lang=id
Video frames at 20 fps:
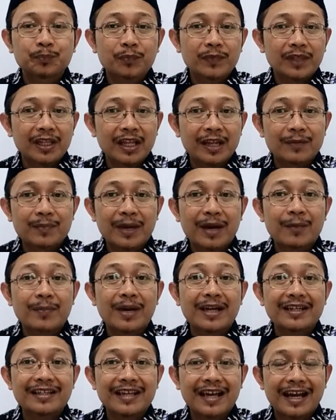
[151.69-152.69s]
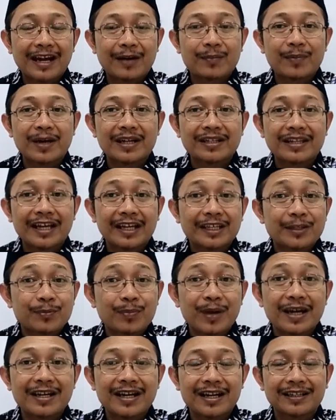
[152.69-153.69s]
dalam amaliah-amaliah
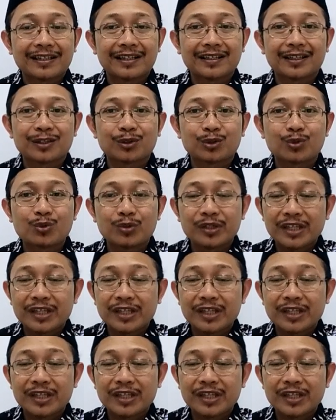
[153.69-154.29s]
ibadah tertentu,